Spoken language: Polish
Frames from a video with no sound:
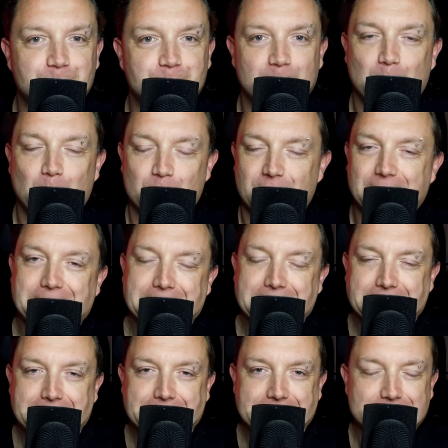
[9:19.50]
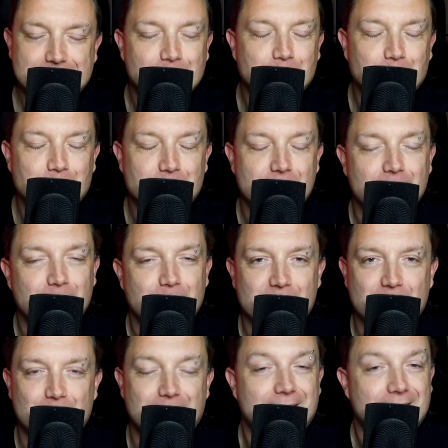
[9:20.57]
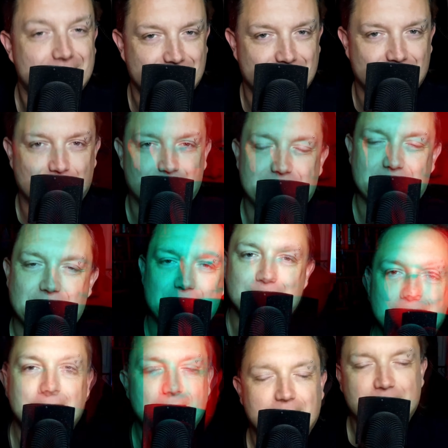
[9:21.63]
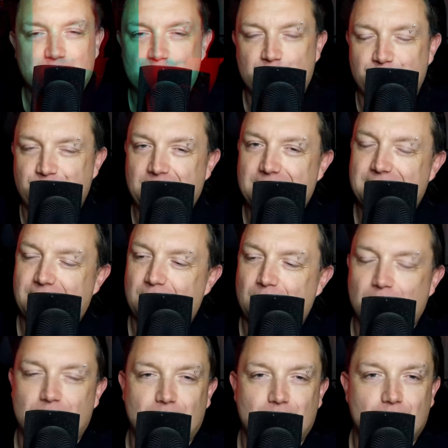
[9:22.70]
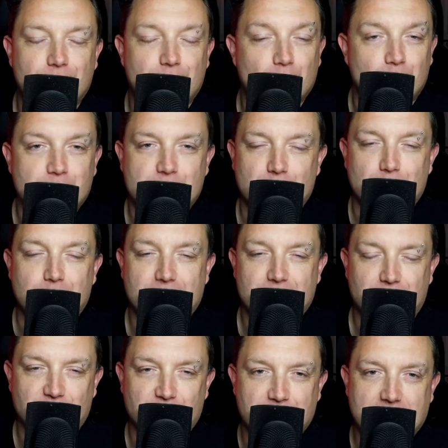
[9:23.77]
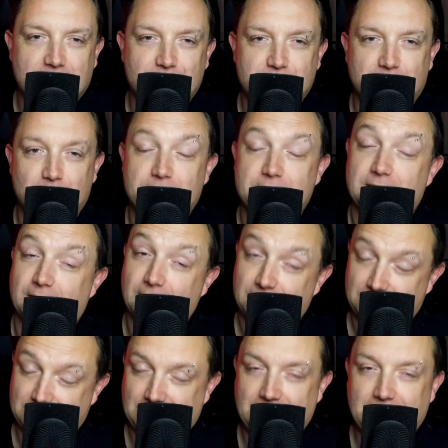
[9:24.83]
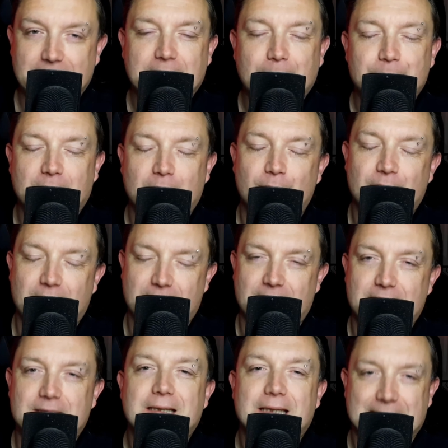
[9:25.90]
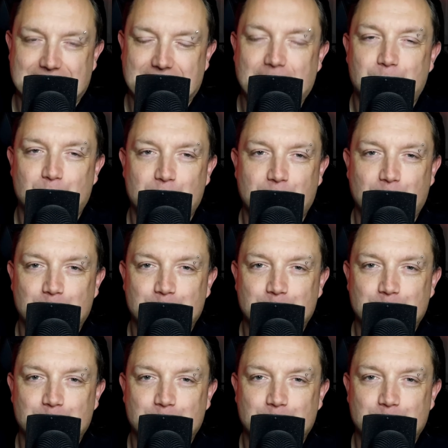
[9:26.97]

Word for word: gorzej, no to już wybierz sobie, co tam chcesz. A jak chcesz więcej horrorów, lubisz się bać, to sprawdź tę listę. Tak, tam takowych recenzji jest całe mnóstwo.